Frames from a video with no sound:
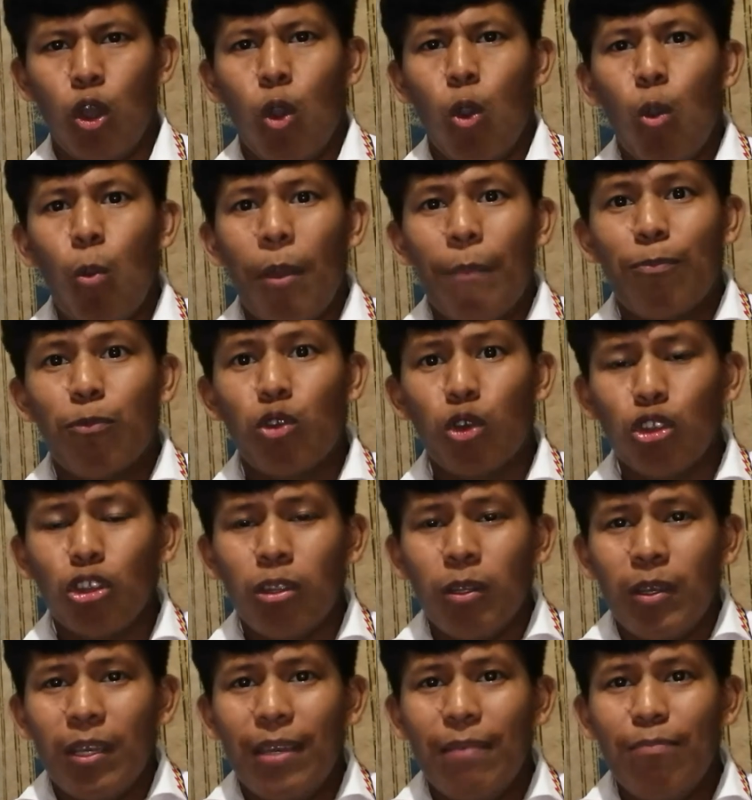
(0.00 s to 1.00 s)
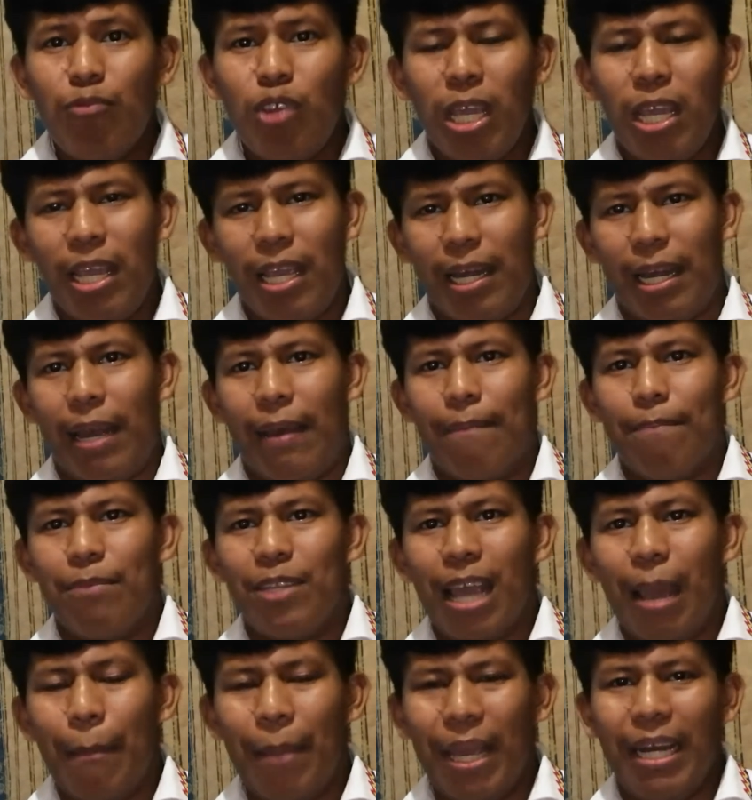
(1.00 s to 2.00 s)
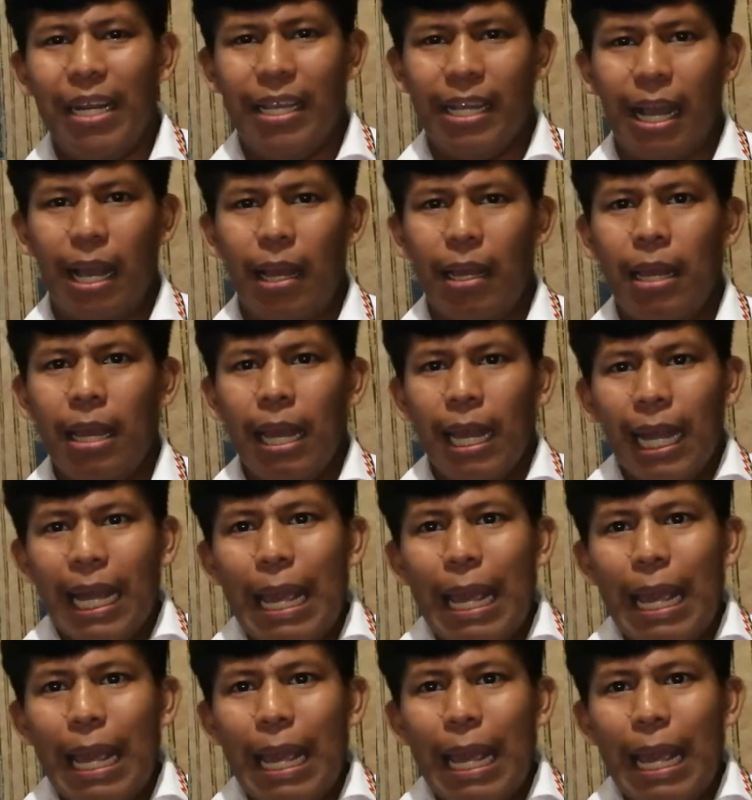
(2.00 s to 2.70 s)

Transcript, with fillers: juventud indígena de América.